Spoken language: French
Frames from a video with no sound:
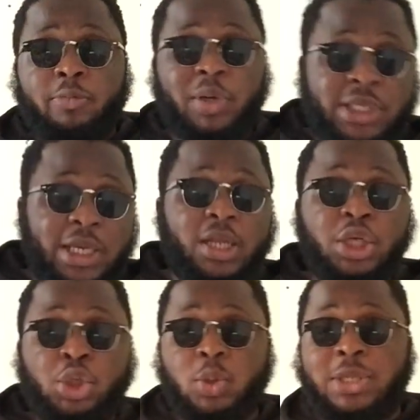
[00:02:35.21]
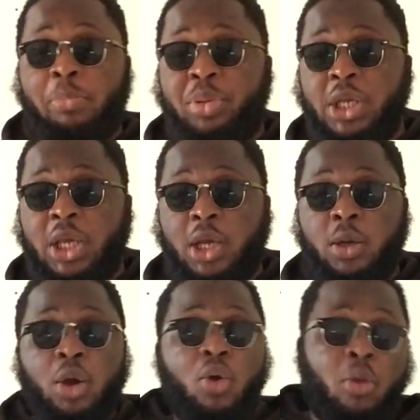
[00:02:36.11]
parce qu'il y a des choses à
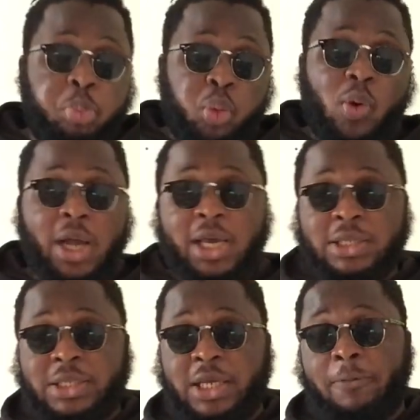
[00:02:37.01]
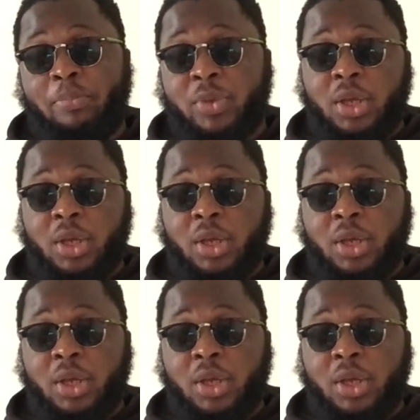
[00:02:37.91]
piller, on pourra casser »,